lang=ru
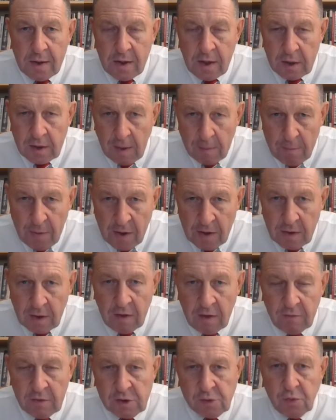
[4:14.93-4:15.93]
Есть
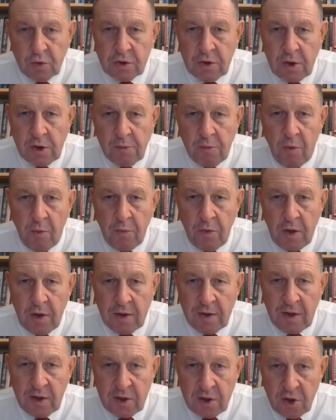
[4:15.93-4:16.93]
опять-таки возможность
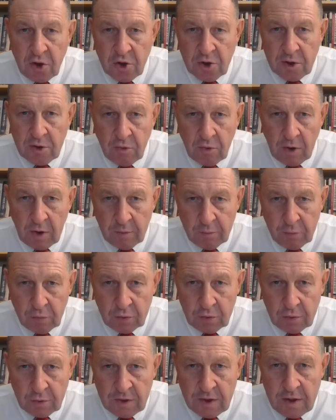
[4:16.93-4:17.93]
вспомнить классическую
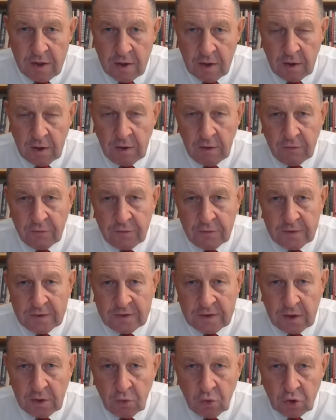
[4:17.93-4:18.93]
работу генералов
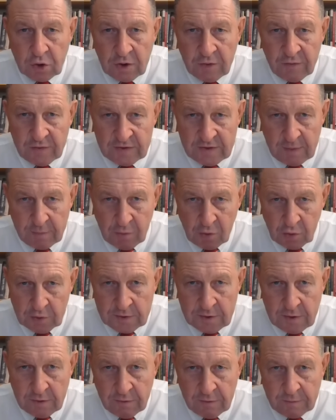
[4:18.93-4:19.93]
Залужного и
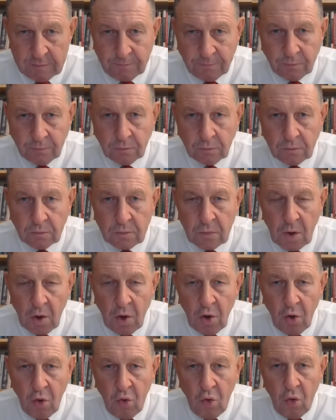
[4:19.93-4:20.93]
Забродского
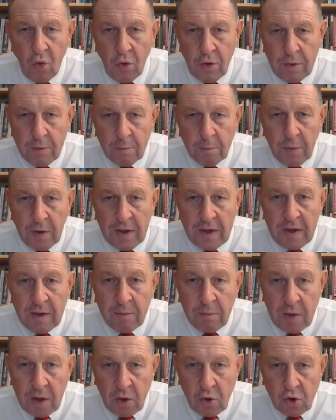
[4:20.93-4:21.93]
об
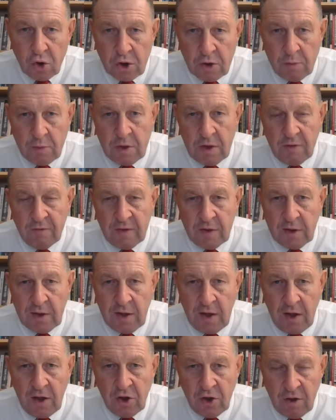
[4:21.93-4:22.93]
имеющемся в
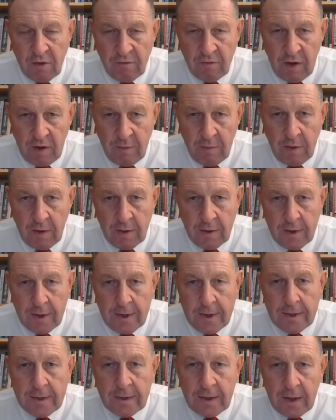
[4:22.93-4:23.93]
настоящее время
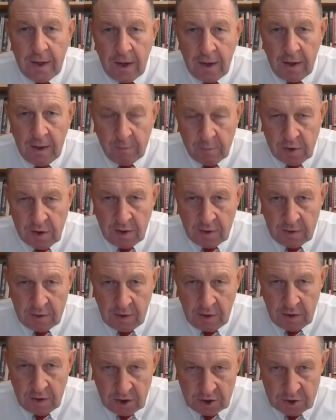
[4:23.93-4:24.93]
реальном
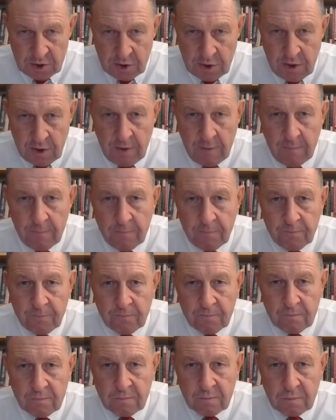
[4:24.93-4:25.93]
центре тяжести
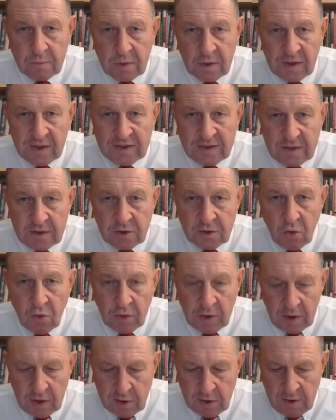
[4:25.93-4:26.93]

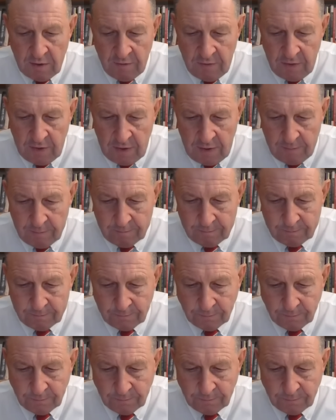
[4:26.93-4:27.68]
российско-украинской войны.